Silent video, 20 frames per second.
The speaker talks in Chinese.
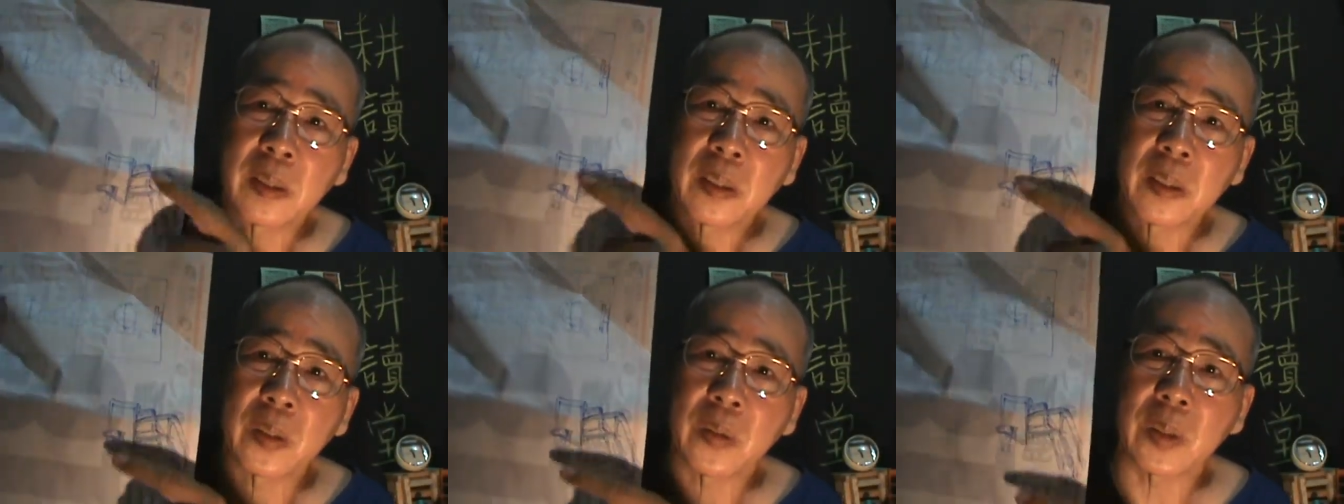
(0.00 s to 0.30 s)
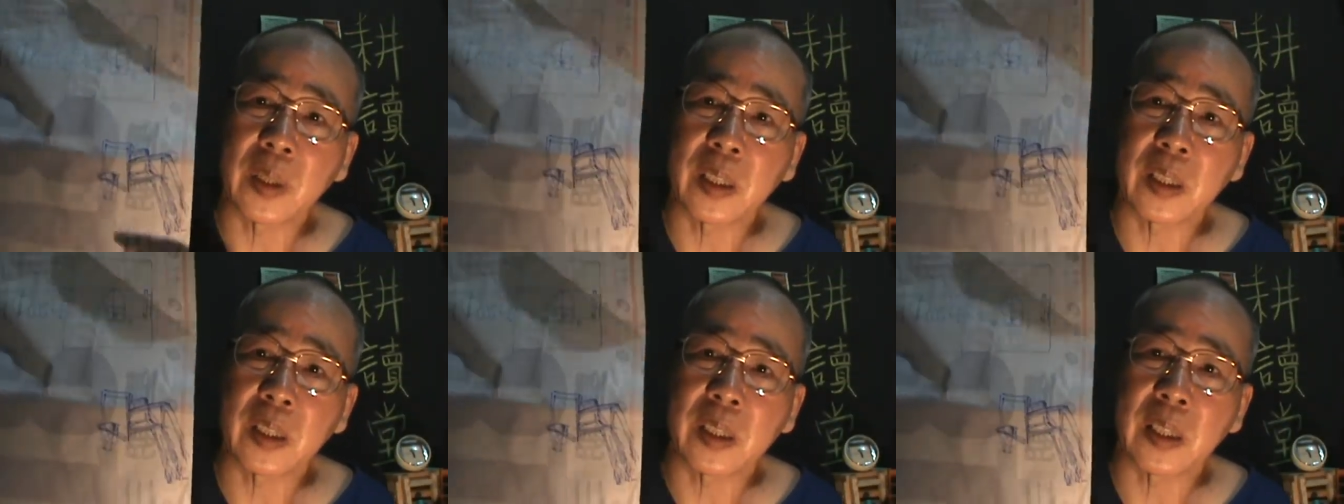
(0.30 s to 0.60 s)
有
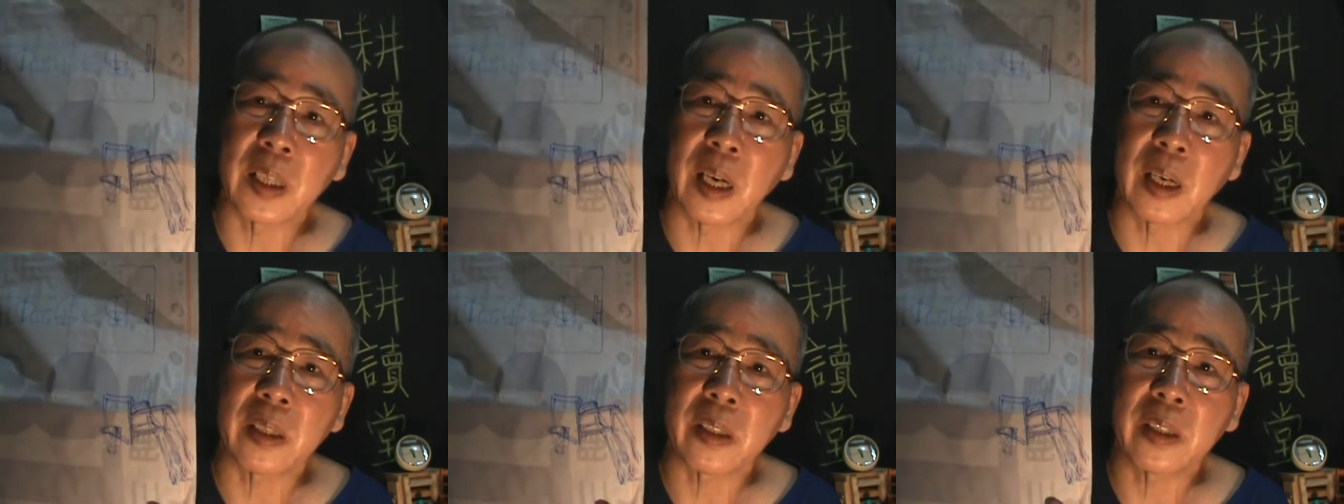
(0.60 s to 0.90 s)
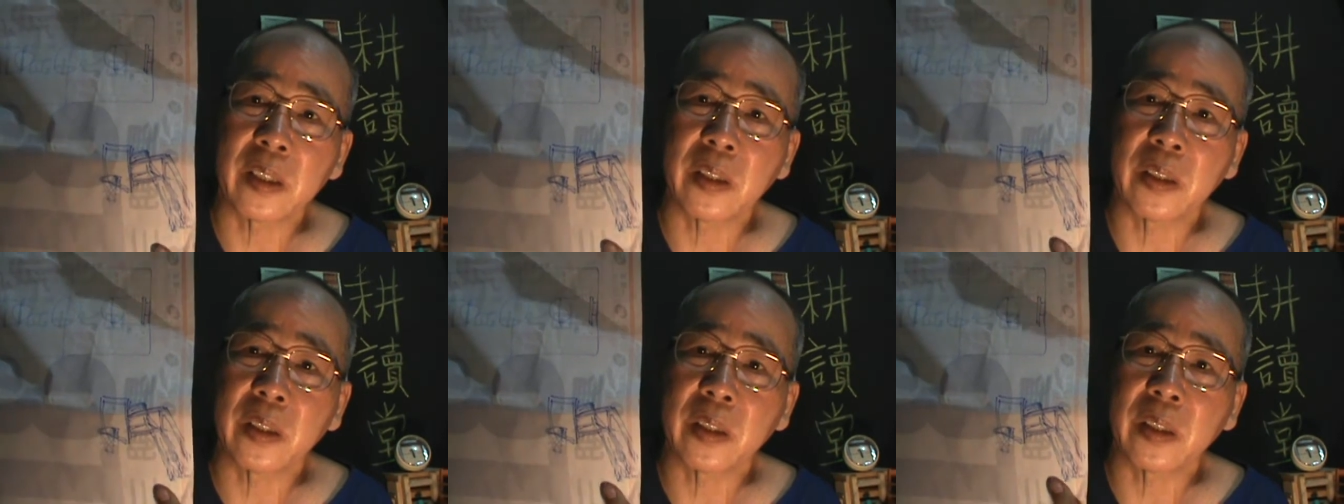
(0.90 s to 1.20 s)
的底下
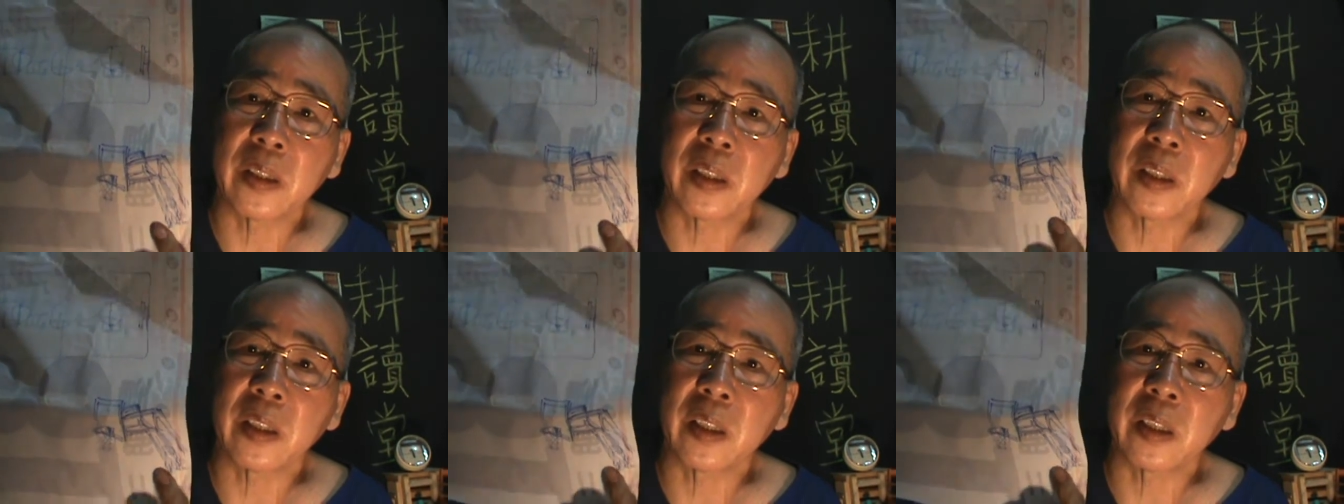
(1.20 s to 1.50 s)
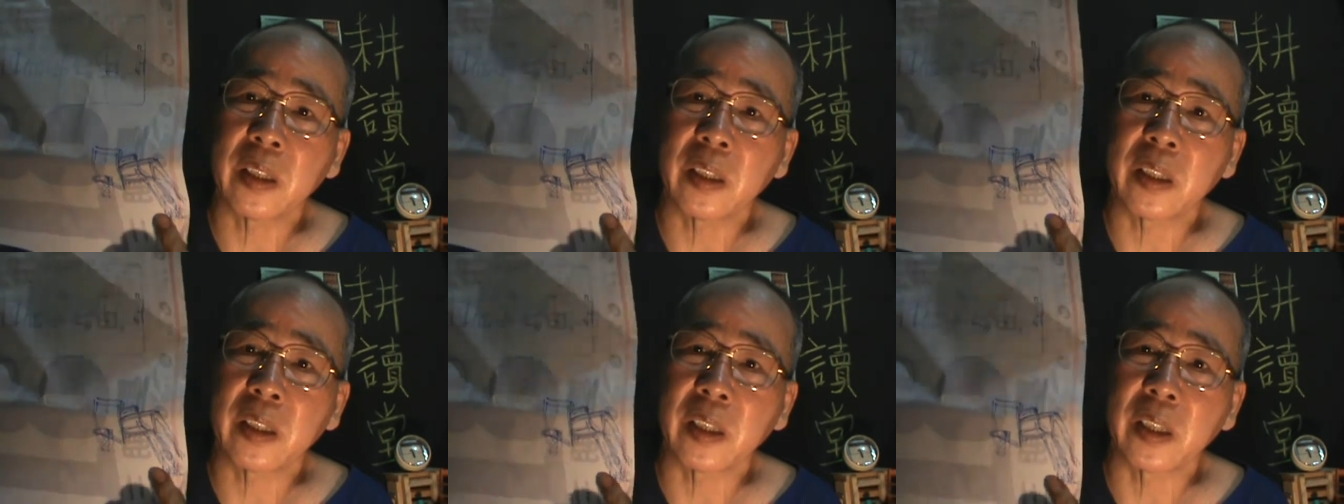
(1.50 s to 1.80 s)
是一是一
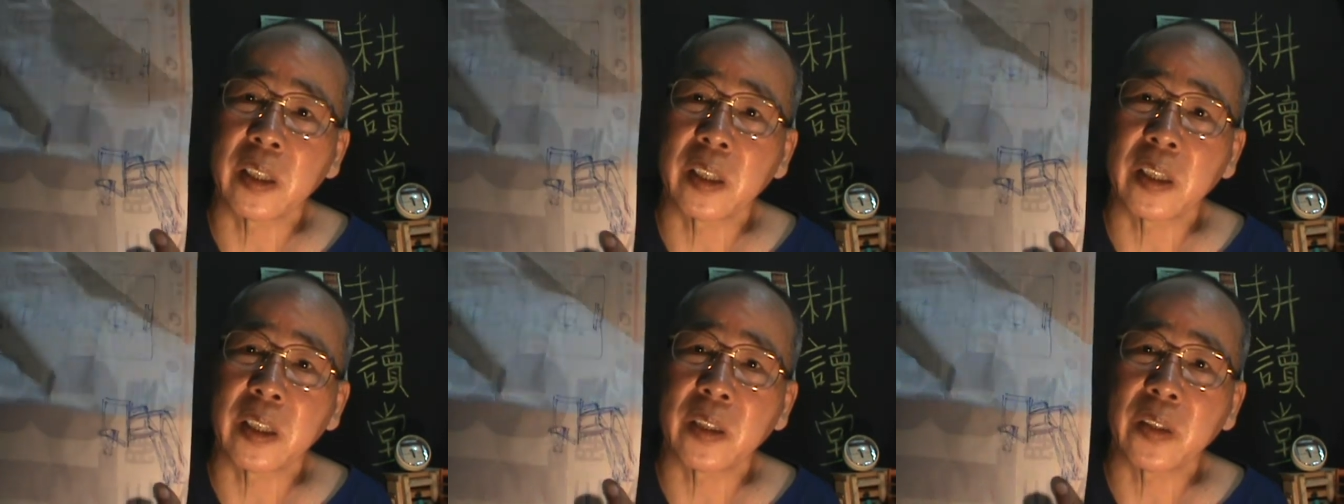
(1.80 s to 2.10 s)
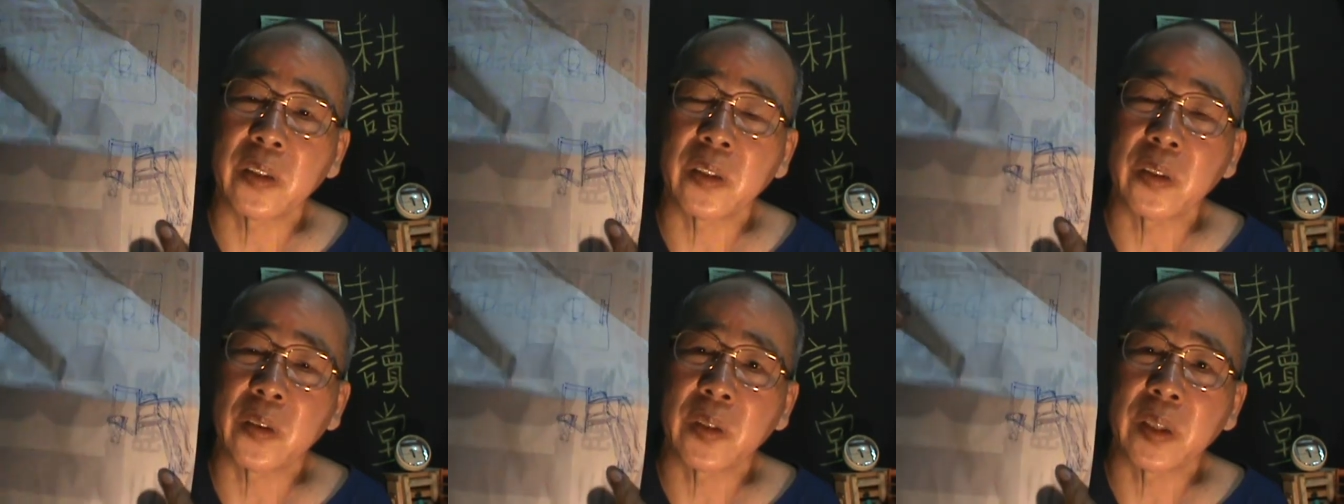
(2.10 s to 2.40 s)
个那个
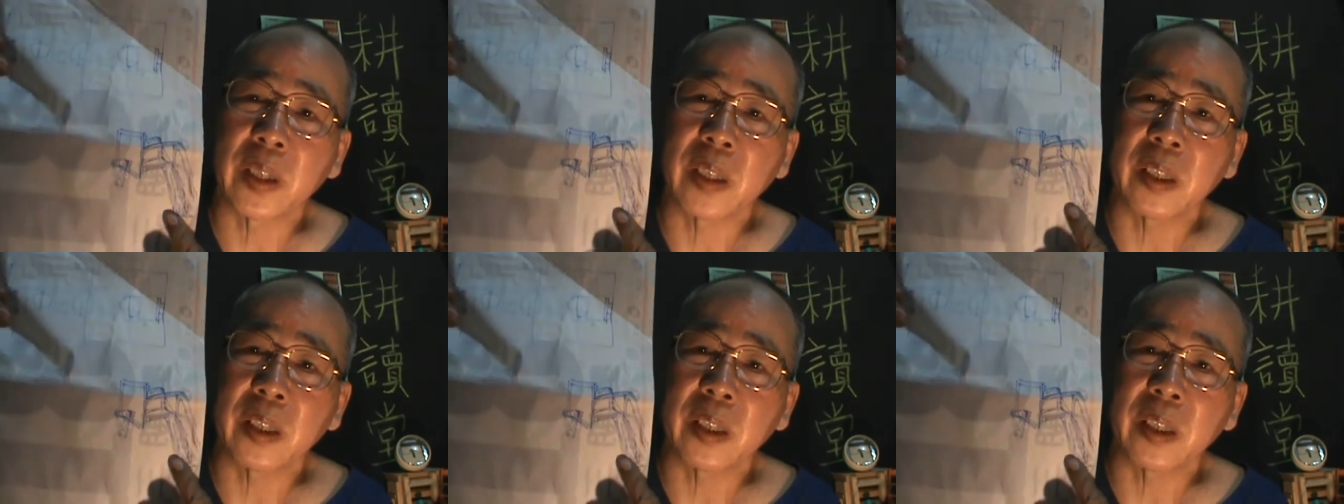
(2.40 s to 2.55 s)
一用那